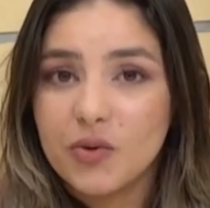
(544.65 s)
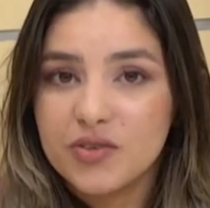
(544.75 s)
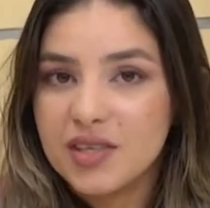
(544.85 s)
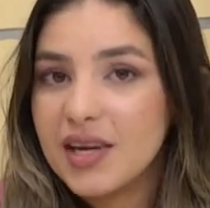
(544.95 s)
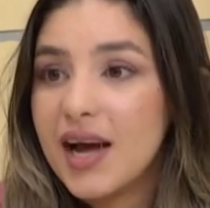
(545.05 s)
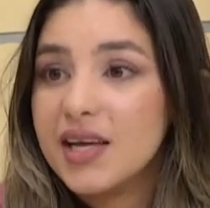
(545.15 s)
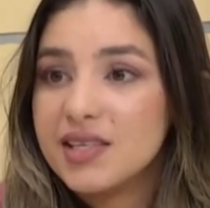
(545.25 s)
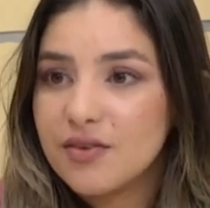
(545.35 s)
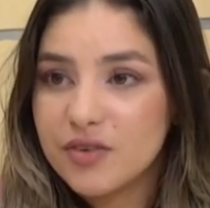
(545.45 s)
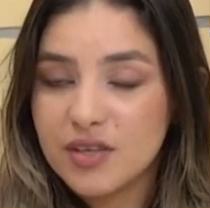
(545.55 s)
conciliar
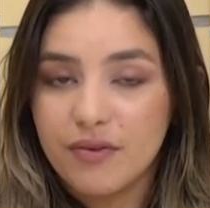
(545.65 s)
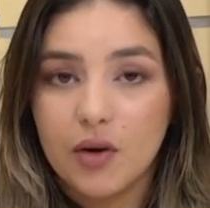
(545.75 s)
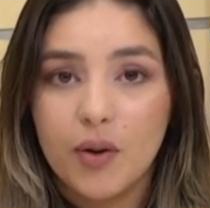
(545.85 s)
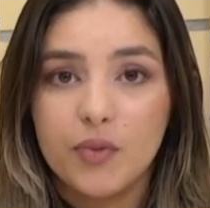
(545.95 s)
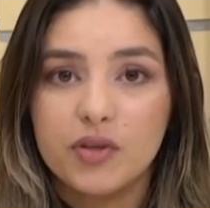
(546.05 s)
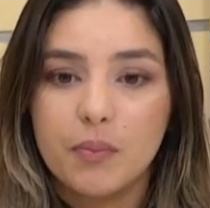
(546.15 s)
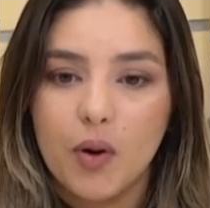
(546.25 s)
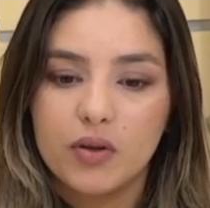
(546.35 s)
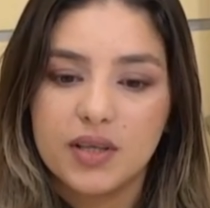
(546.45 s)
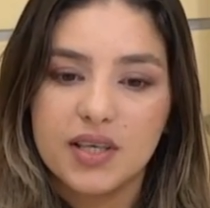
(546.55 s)
isso que você falou é muito
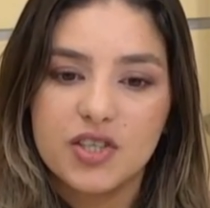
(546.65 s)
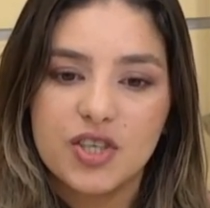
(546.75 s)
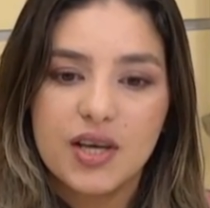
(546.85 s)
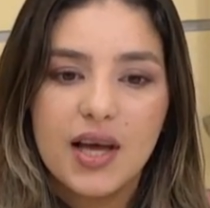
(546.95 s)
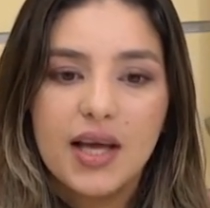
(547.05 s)
importante.